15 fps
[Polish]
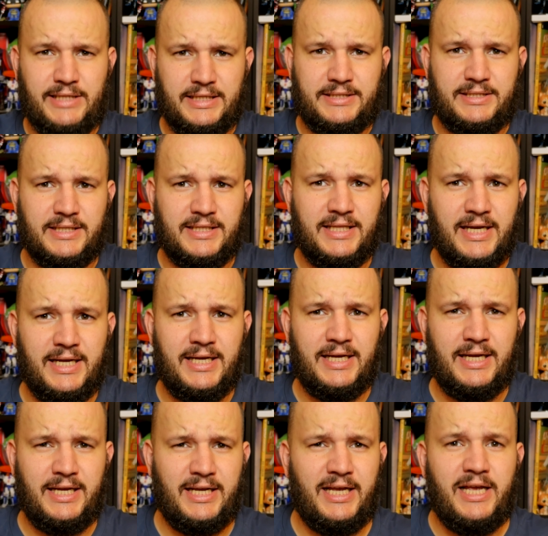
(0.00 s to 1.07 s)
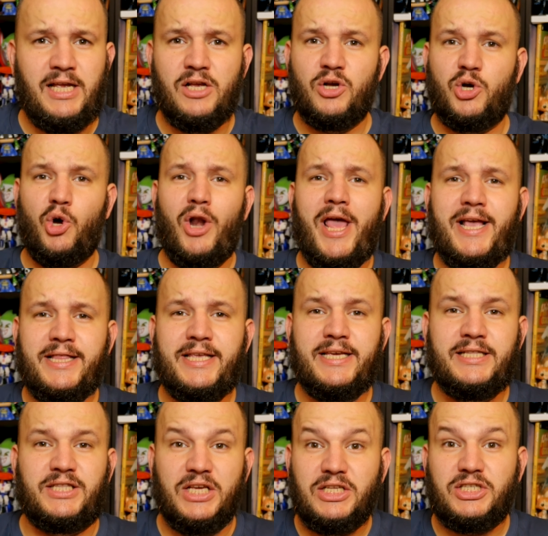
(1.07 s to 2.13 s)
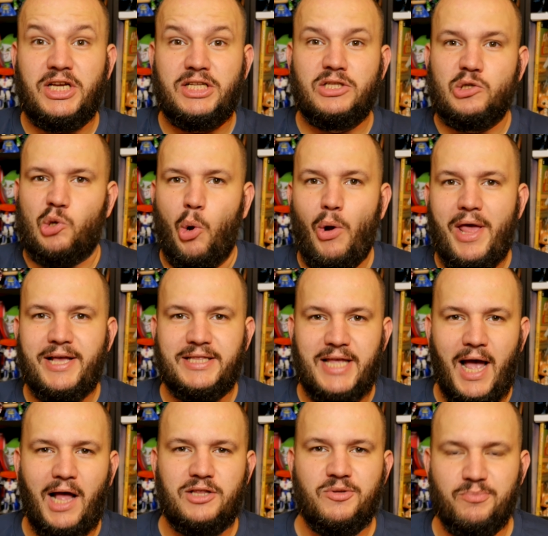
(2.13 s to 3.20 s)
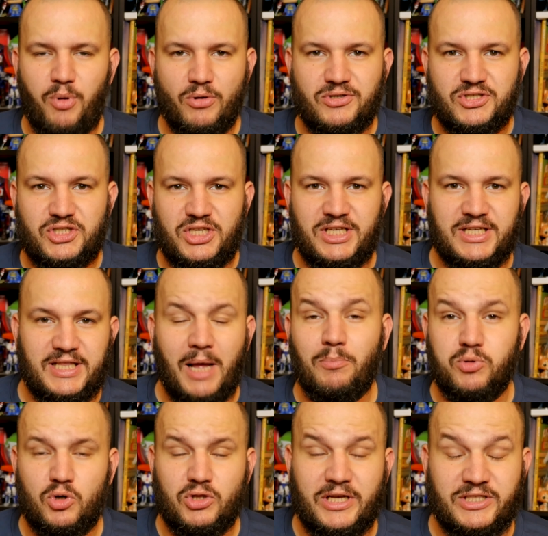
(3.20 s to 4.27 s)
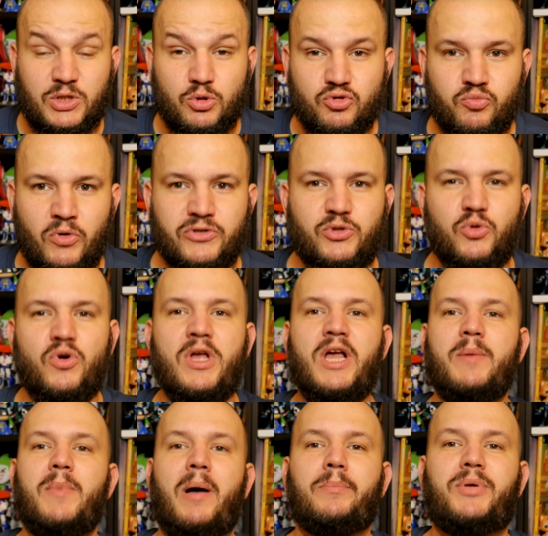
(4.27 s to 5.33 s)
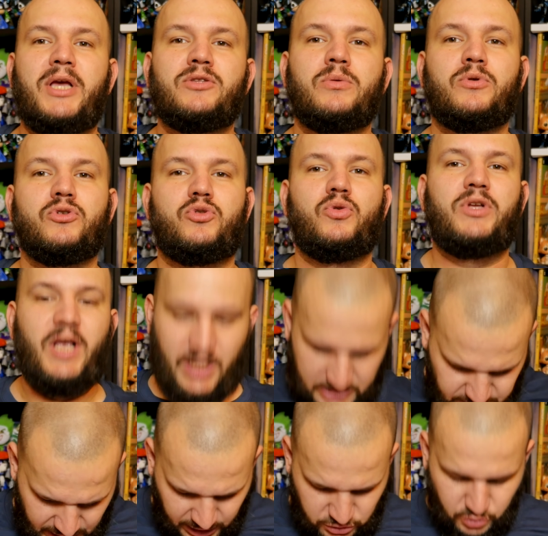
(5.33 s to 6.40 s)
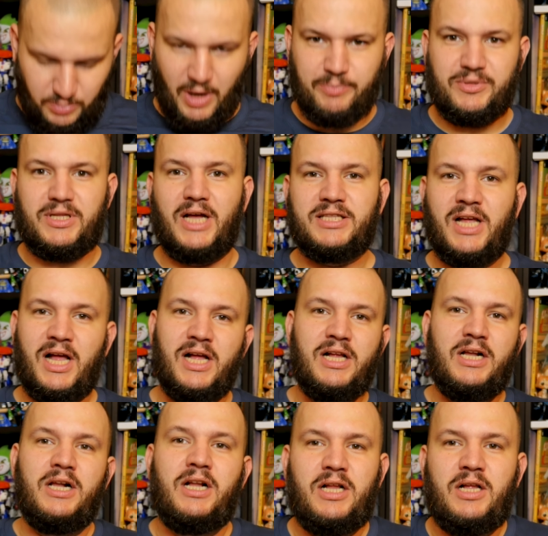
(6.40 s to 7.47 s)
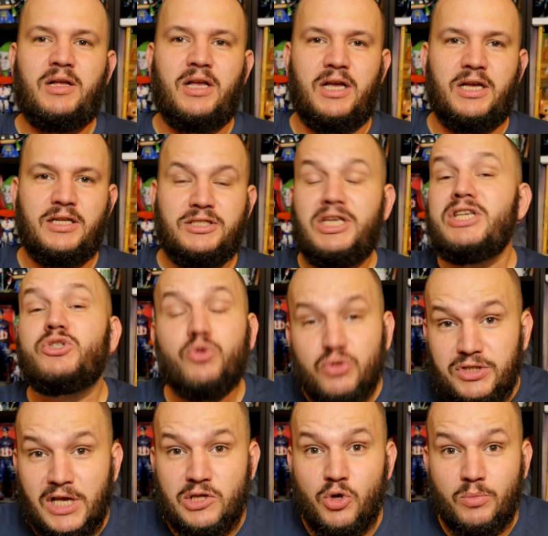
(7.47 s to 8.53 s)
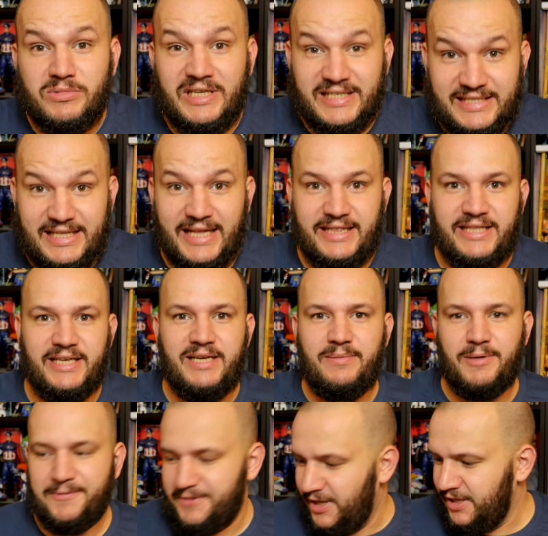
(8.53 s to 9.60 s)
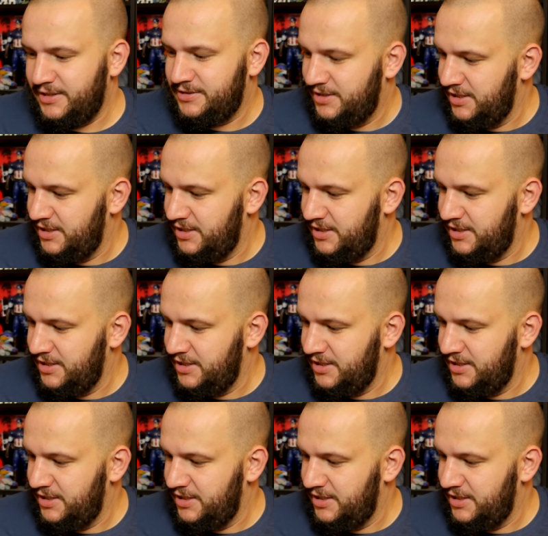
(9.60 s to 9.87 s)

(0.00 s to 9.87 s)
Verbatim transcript: ta, Kolejny tydzień, kolejny unboxing na brodach z kosmosu. Mam piękną koszulkę z tarczą kapitana. E, nie rzucę nią niestety, prawda?